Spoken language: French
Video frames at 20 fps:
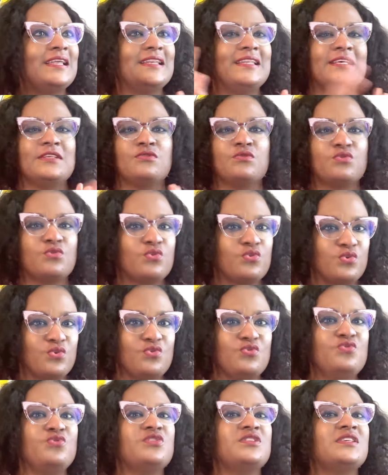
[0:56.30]
des autos de
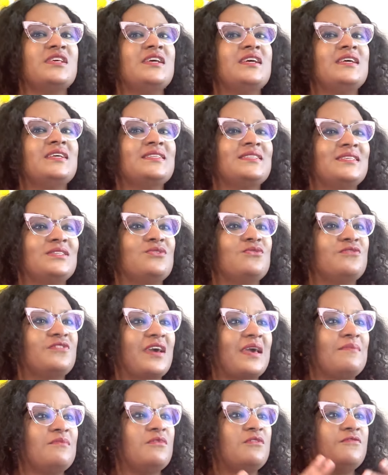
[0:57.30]
luxe. C'est de
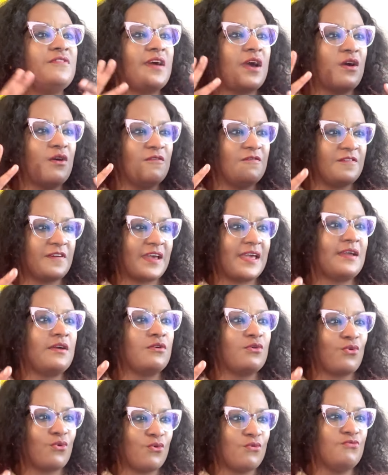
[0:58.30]
vraiment faire un
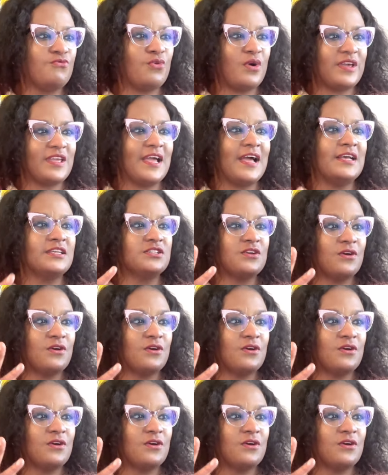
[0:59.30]
vrai gros voyage